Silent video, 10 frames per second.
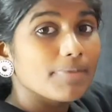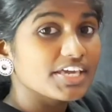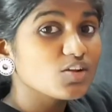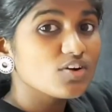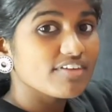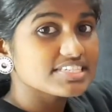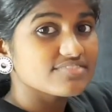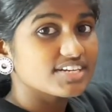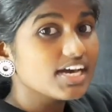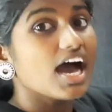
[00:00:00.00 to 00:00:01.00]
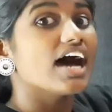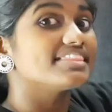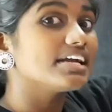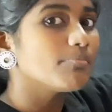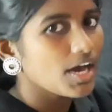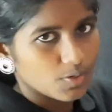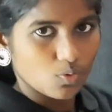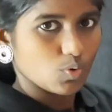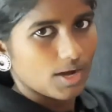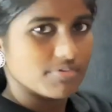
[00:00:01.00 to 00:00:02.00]
பையனோட வயசை விட அதிகமாக
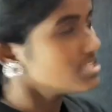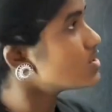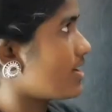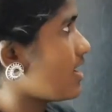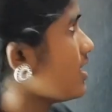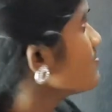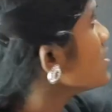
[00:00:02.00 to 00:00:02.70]
இருக்கும் அப்படின்னு சொல்கிறாங்க